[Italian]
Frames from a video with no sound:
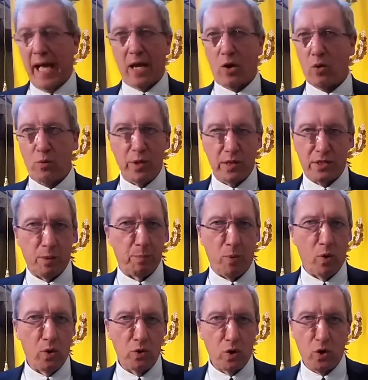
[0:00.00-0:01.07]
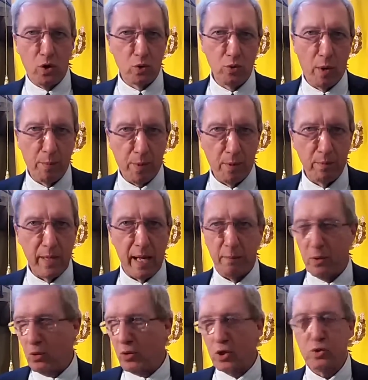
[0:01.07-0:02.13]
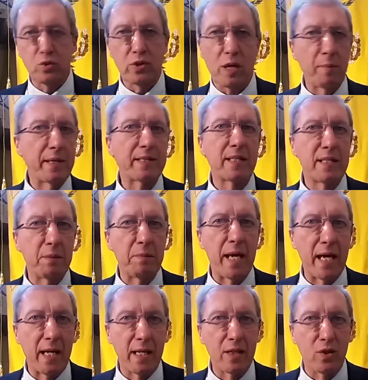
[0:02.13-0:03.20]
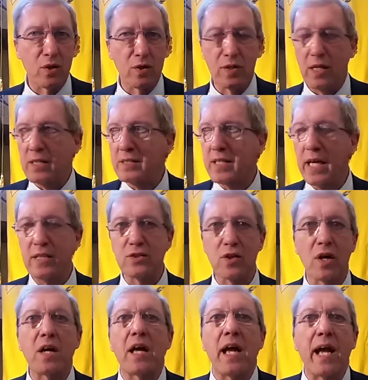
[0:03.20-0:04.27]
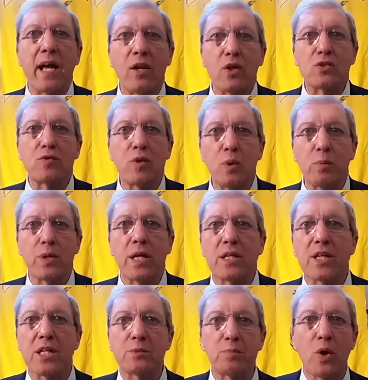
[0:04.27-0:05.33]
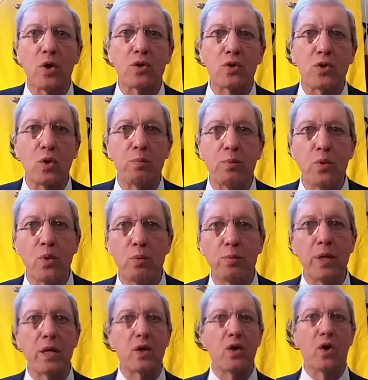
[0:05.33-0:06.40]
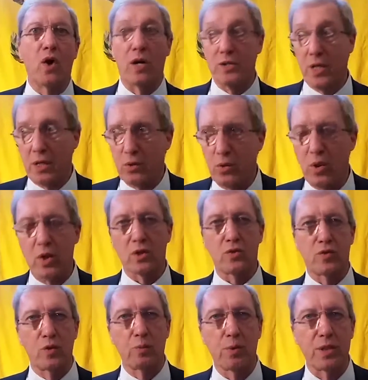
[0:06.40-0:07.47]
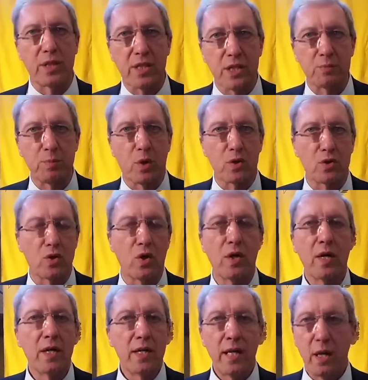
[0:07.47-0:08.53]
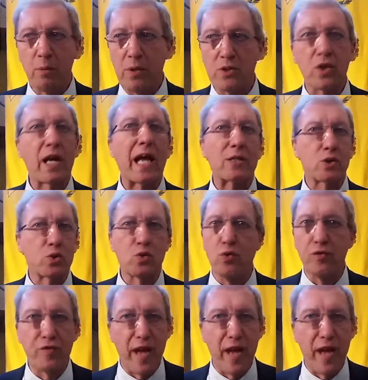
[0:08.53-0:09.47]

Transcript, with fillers: Ecco, qui si pongono due problemi. Uno assolutamente di merito, nel senso che lo sviluppo del trasporto pubblico, addirittura lo sviluppo del trasporto, in questo caso su